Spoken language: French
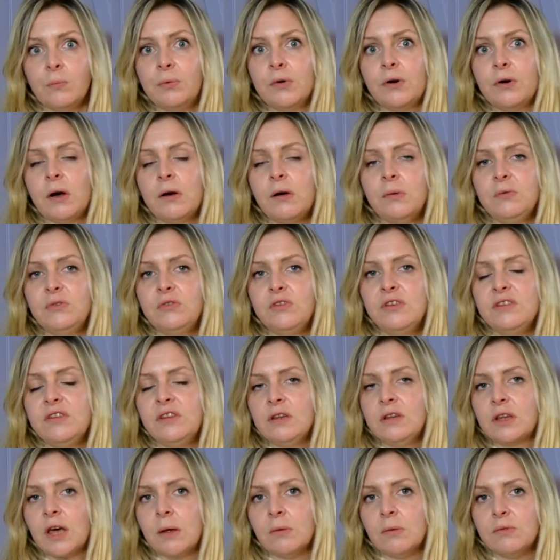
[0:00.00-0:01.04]
on peut quand même
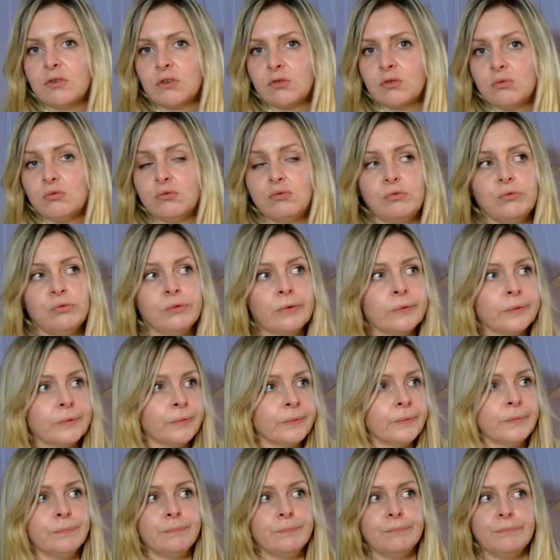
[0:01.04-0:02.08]
utiliser une crème à vergeture
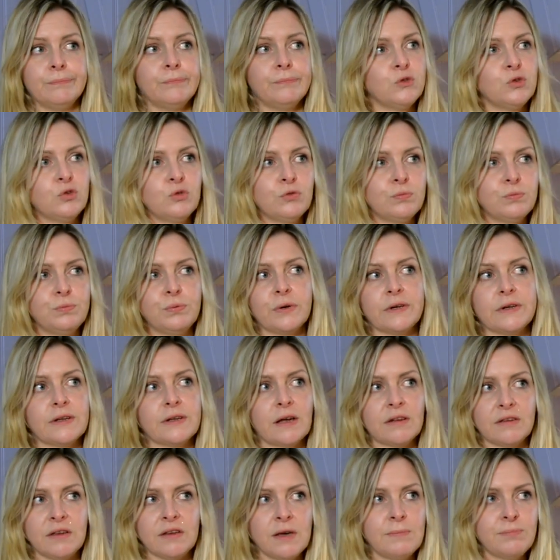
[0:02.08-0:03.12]
euh, juste pour
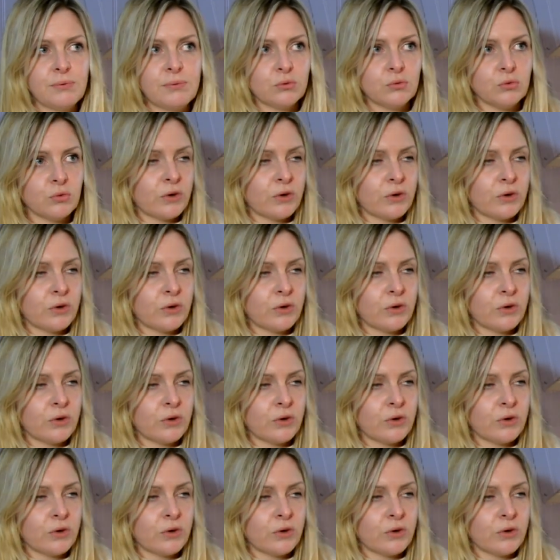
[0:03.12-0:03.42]
hydrater, pour